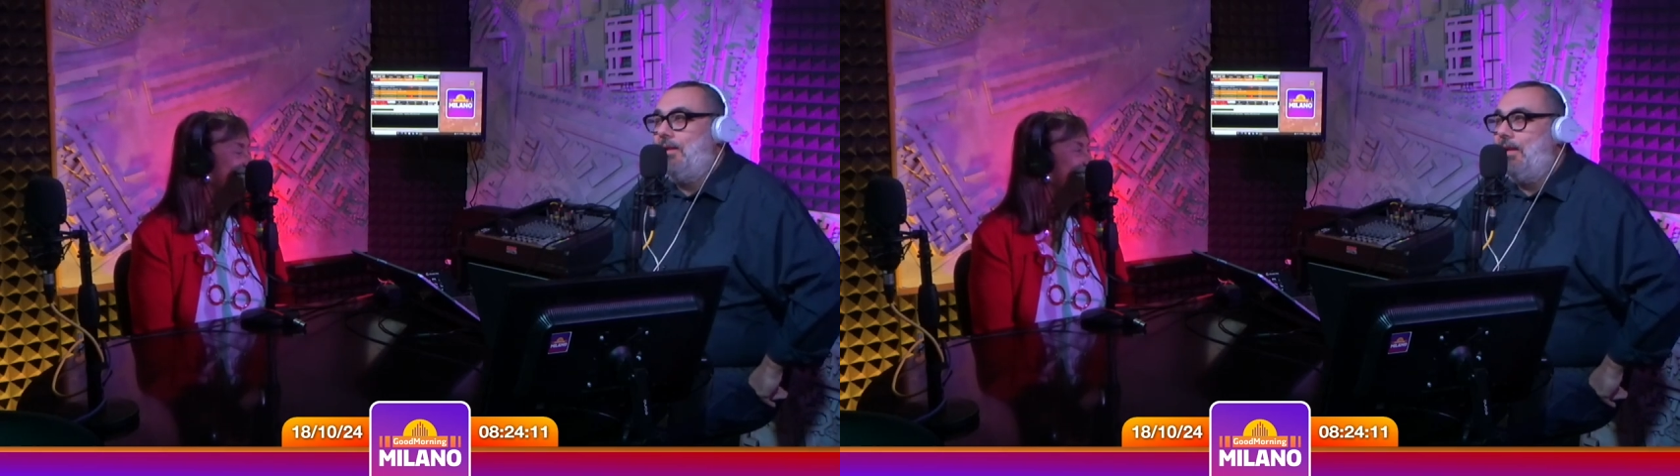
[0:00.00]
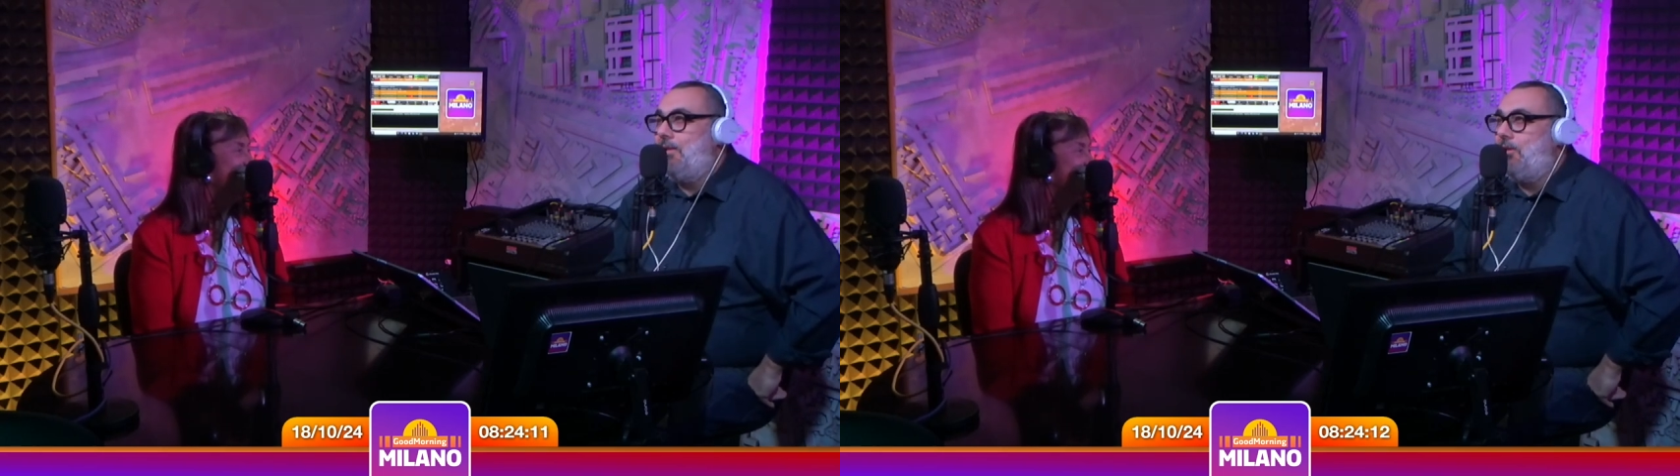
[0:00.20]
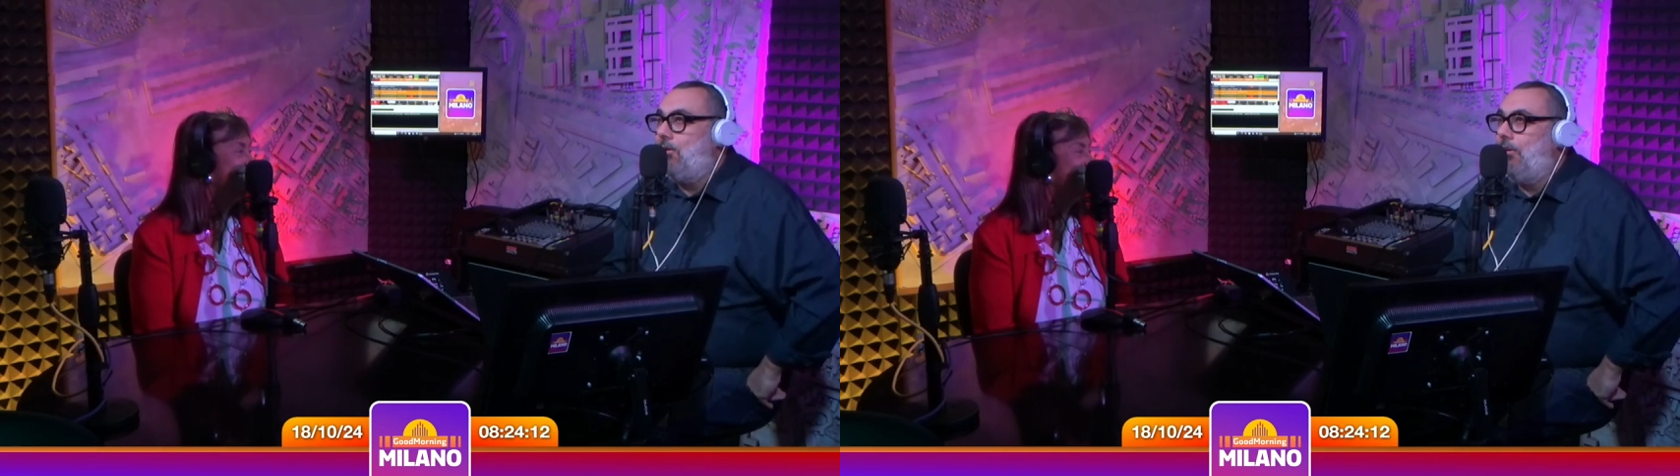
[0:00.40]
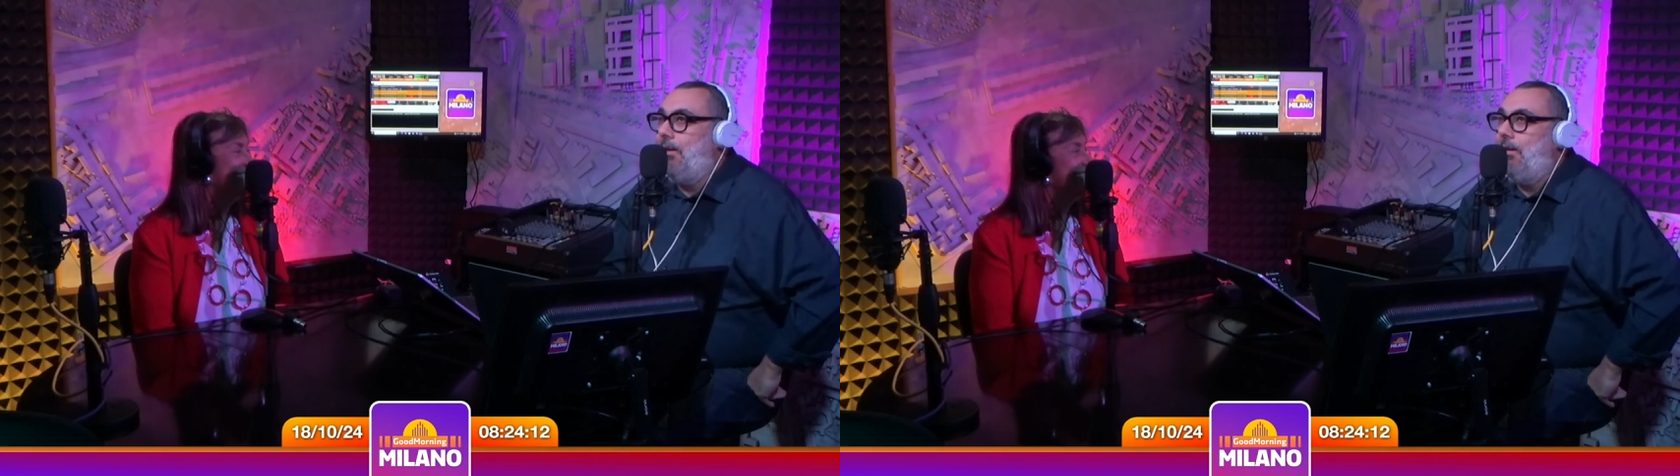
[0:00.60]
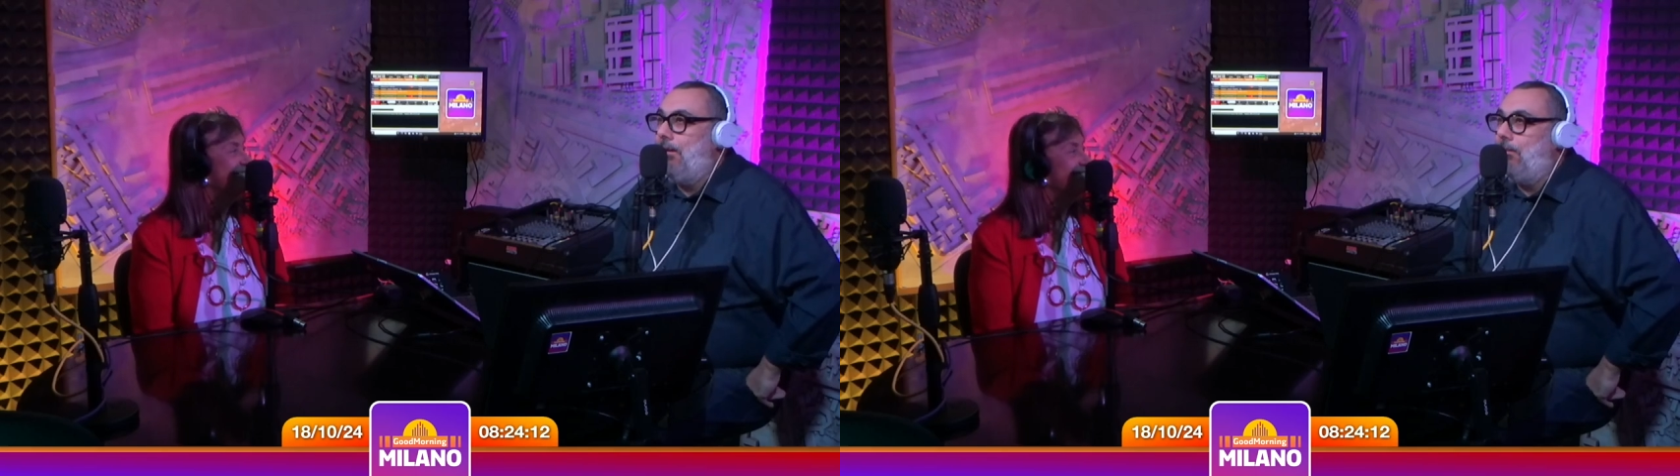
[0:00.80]
andare al circo
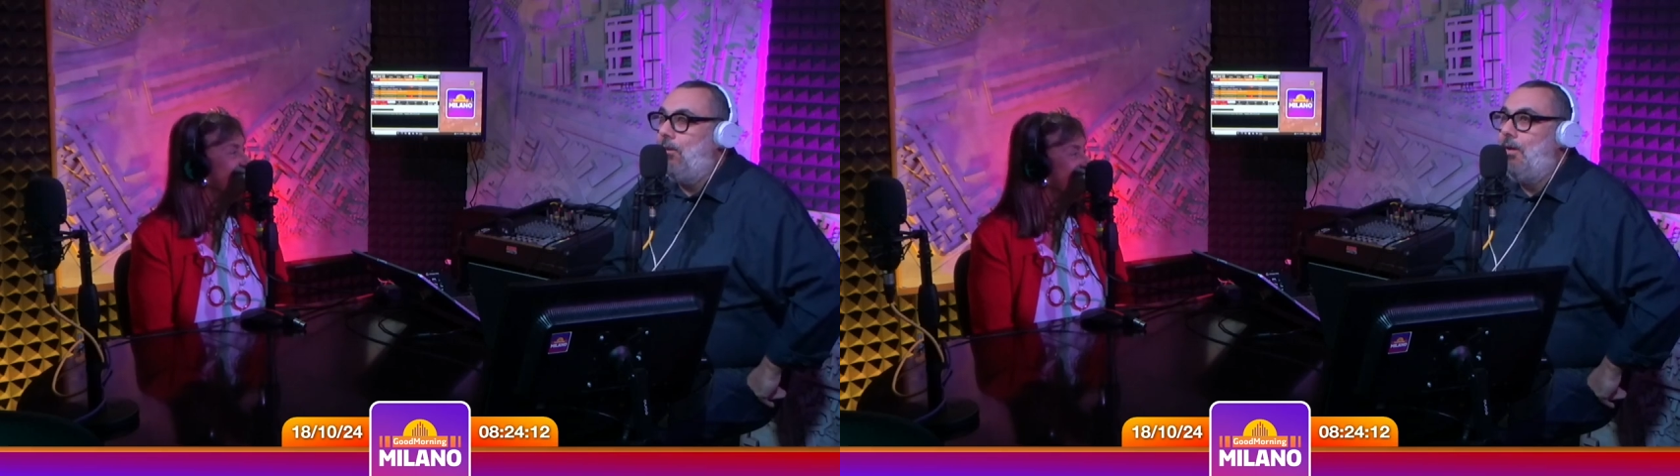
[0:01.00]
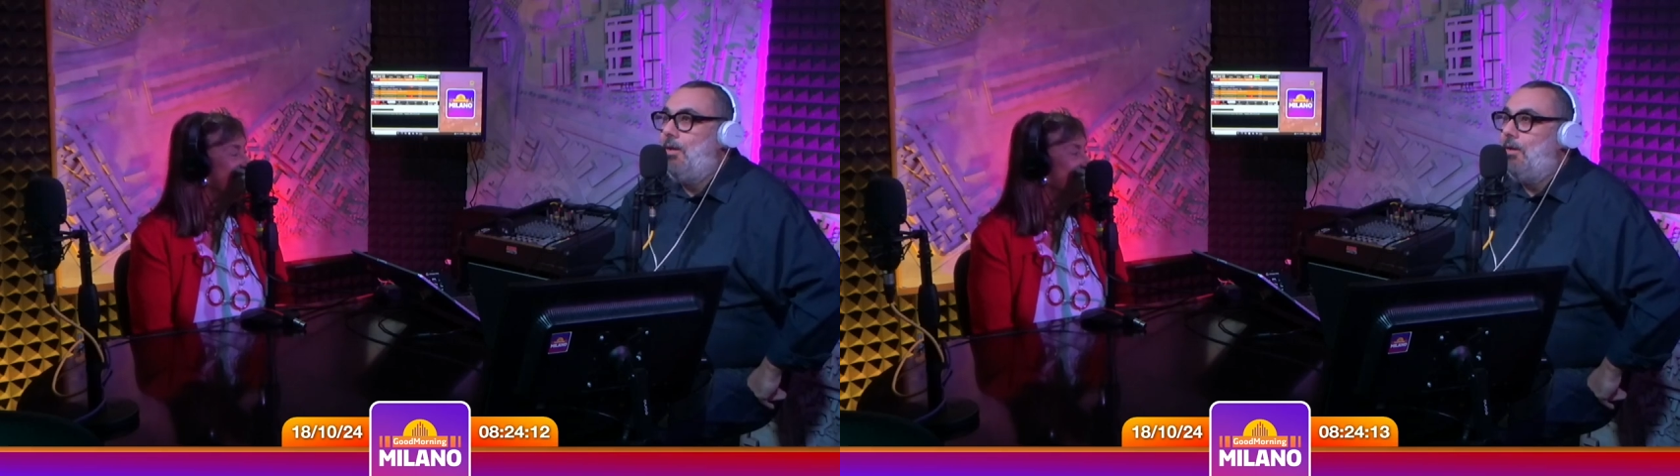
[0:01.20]
del libro